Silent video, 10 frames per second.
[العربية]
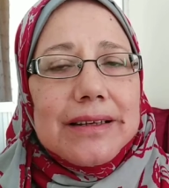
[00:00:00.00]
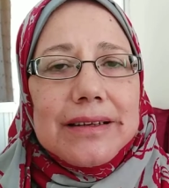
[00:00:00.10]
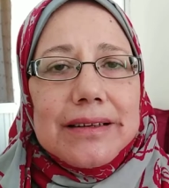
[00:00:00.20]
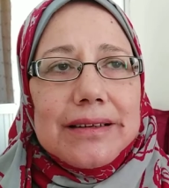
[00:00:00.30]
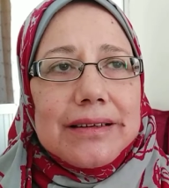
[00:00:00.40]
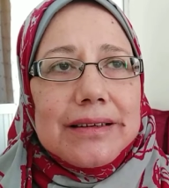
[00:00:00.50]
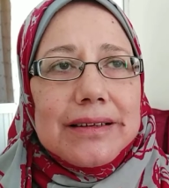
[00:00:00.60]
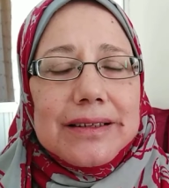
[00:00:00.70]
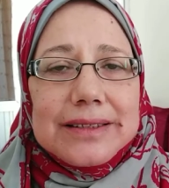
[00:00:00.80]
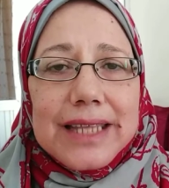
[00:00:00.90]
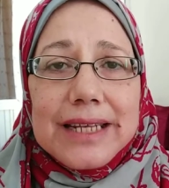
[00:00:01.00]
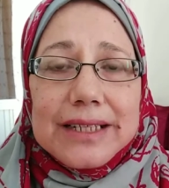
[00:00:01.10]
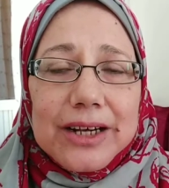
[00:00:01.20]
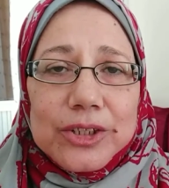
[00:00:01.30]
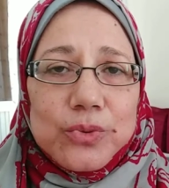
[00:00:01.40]
آه
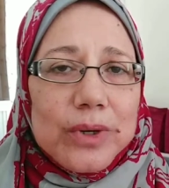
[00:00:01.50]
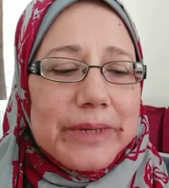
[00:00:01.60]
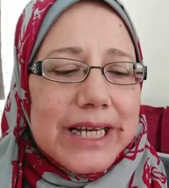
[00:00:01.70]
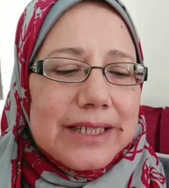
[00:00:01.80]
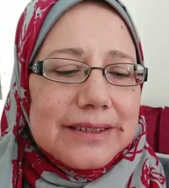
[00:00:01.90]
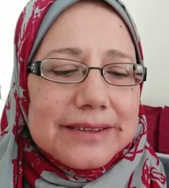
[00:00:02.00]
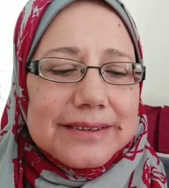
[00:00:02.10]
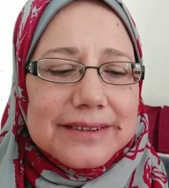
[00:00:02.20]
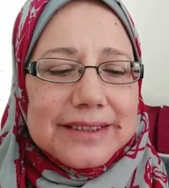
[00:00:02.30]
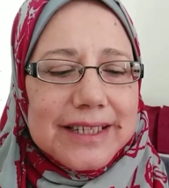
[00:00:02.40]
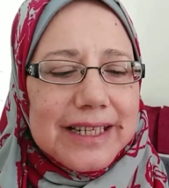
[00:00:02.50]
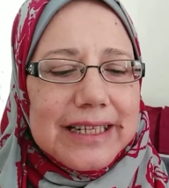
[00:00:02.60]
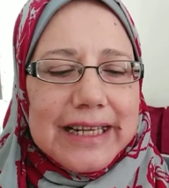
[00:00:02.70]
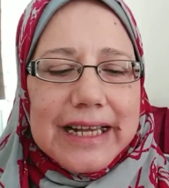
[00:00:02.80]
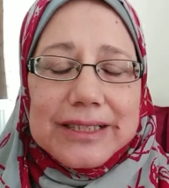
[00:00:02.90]
تاني خطوه بقى
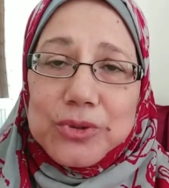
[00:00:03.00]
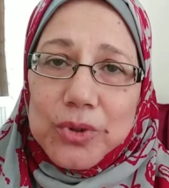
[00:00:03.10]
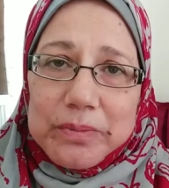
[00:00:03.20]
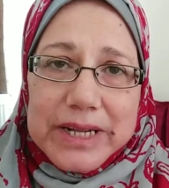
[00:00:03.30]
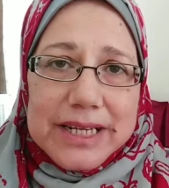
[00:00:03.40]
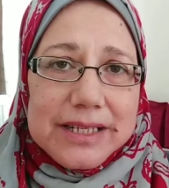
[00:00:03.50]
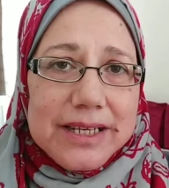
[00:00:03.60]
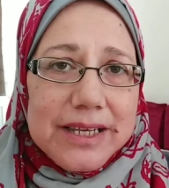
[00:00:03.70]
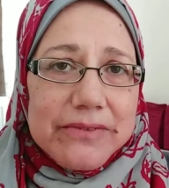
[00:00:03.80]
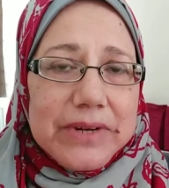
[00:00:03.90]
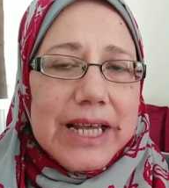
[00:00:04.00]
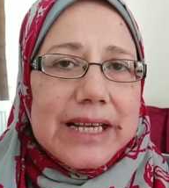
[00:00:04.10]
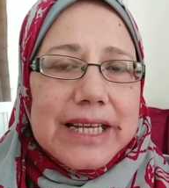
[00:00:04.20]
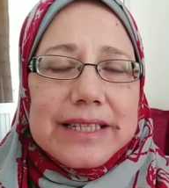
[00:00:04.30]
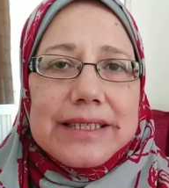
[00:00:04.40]
هندخل بقى في
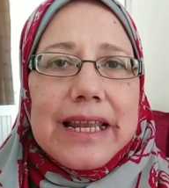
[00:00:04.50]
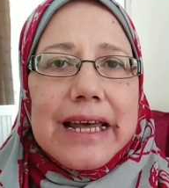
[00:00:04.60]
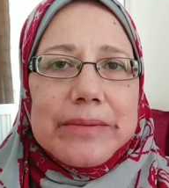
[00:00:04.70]
الحاجات